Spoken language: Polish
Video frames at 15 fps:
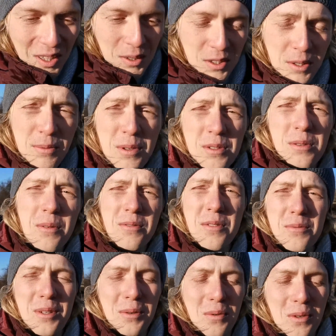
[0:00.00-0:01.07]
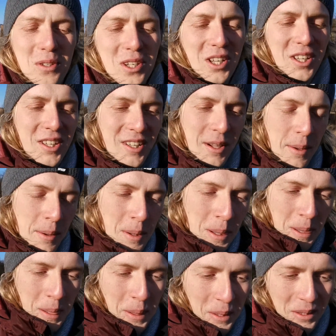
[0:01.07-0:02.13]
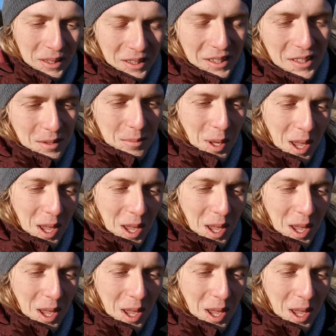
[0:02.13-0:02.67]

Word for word: właśnie byłem sobie w tym samochodzie i